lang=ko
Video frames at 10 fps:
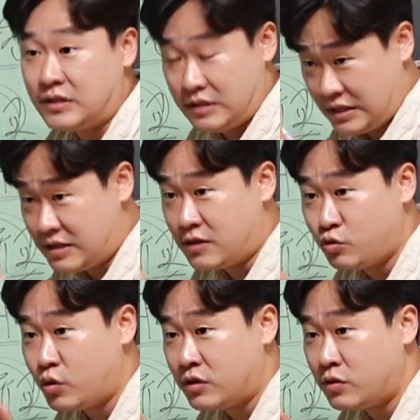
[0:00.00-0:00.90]
사상
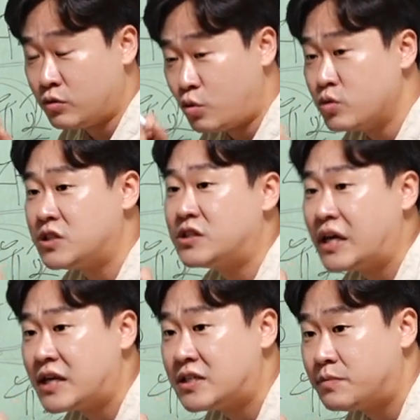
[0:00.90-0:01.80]
속에서 통치를
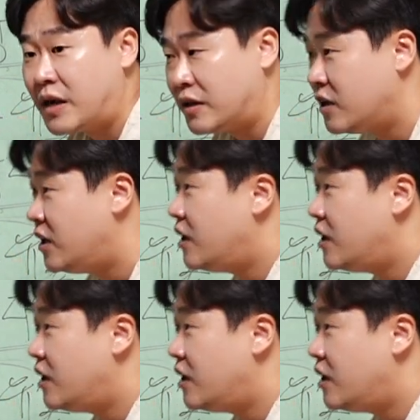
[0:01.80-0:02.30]
했겠지만